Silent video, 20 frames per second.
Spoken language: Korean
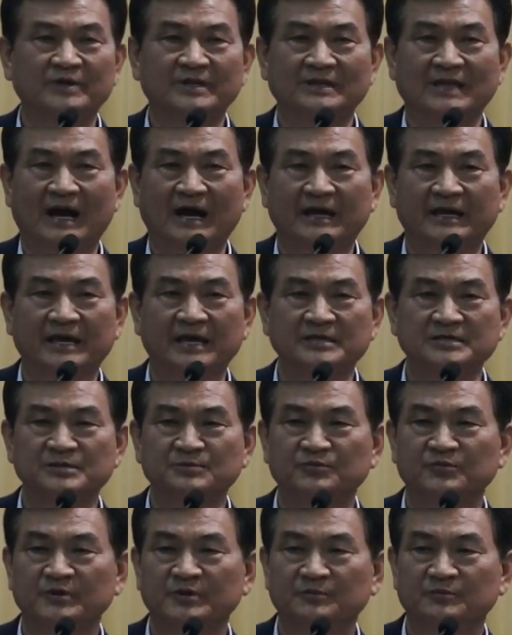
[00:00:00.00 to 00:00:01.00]
우리 다케
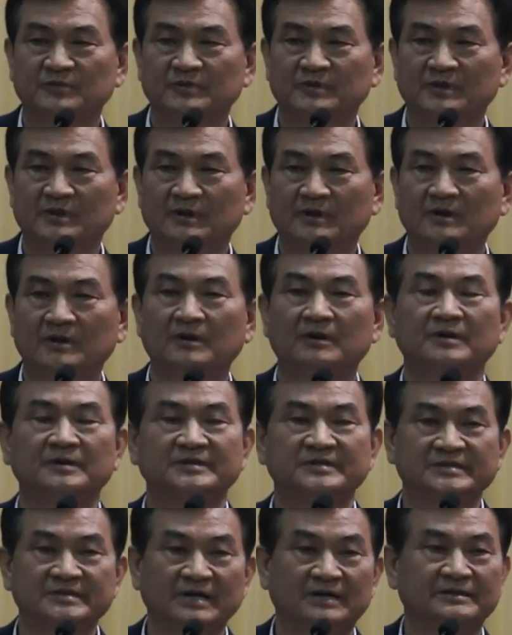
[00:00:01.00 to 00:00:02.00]

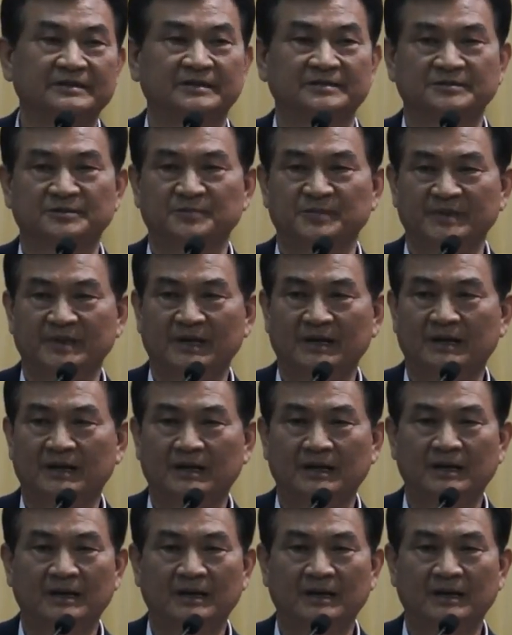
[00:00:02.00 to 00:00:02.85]
신부인부터 시작됐습니다.